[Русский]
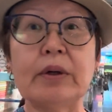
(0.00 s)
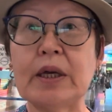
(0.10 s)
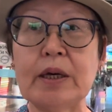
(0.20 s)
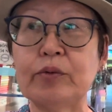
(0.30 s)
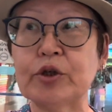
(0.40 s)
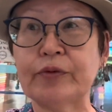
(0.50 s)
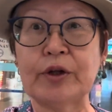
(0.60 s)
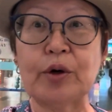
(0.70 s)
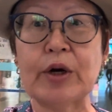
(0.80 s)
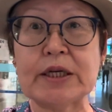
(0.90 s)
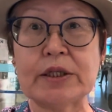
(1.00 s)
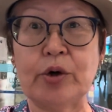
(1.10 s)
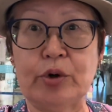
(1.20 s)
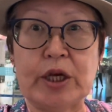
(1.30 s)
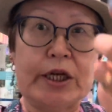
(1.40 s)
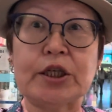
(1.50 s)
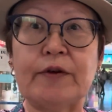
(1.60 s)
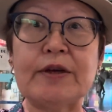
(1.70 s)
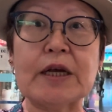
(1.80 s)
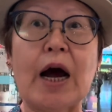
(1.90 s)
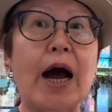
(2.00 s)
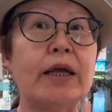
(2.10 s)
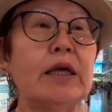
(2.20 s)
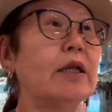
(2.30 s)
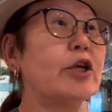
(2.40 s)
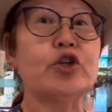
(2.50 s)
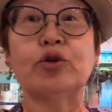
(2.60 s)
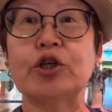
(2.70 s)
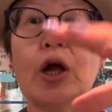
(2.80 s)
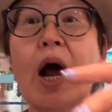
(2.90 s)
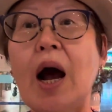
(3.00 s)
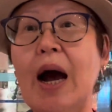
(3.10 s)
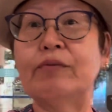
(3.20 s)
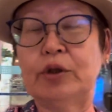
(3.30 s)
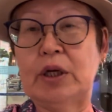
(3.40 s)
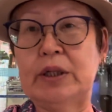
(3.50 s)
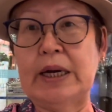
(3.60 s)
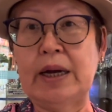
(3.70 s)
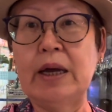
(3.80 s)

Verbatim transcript: И уже второй раз я говорю, где наша виза? А они ищут, ищут. А вот она.